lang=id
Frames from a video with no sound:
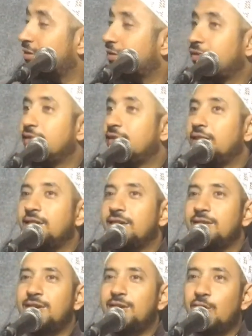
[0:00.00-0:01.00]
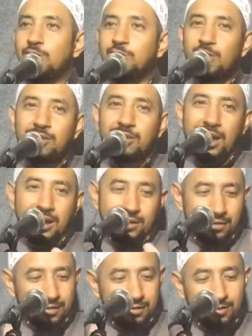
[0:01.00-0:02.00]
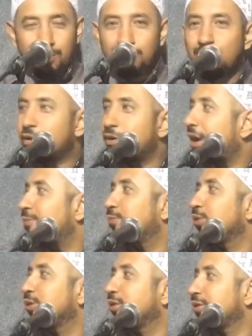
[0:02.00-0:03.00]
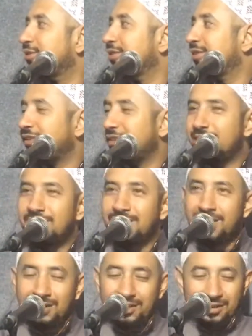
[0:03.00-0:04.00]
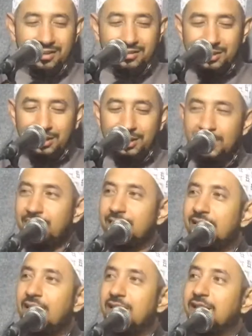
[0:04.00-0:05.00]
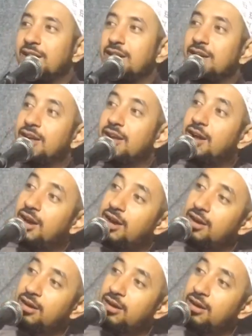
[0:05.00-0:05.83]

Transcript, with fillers: Nah, dirontokkan rontok rambut ya jadi ini di huh?